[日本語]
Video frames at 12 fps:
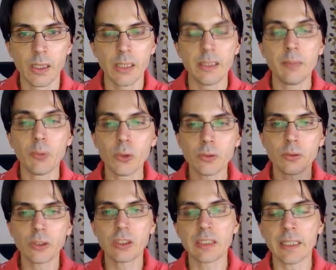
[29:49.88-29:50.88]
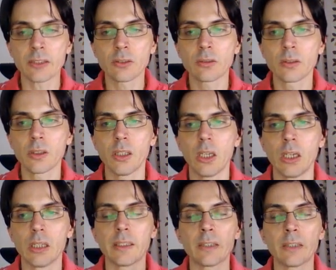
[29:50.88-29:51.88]
で、もう少し探すと、
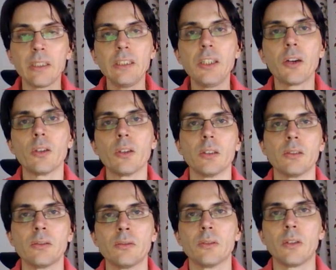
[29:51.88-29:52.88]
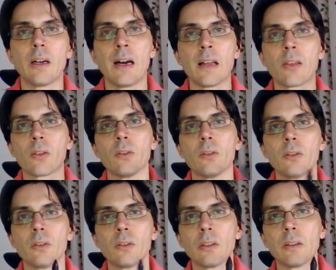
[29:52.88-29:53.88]
なんかグリーディ法のあ
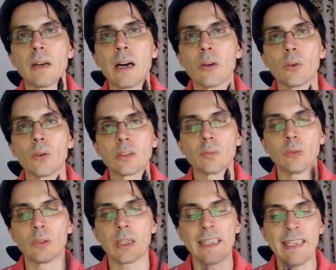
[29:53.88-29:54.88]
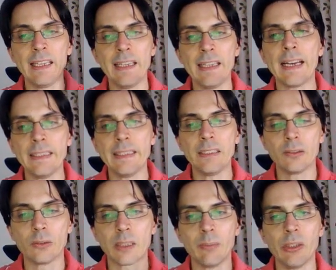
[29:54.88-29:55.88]
とアルゴリスム、なんか LAI
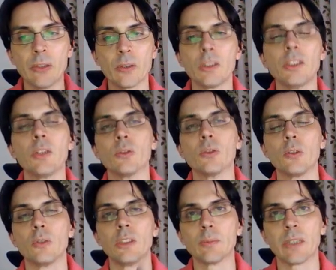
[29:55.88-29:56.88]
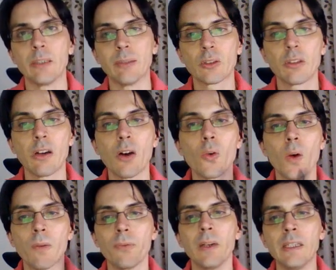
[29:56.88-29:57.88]
のためのグリーディ法のアルゴリスムそれは O
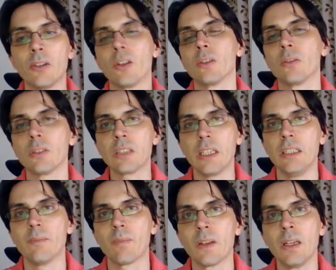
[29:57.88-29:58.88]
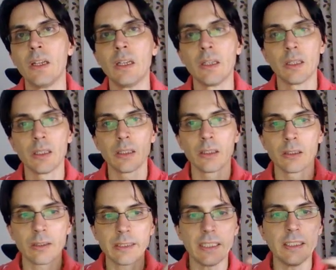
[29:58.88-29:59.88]
of N log K。それ
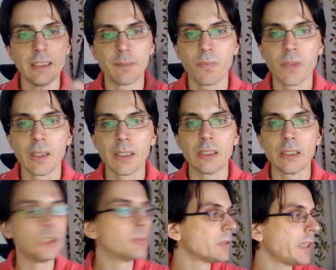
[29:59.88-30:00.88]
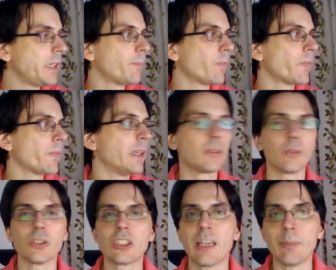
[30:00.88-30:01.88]
はぜひ自分で、えーと、
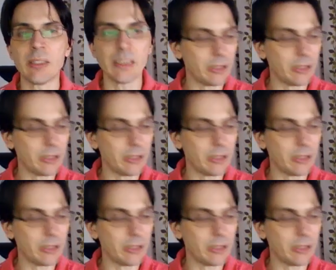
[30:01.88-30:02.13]
調べてみ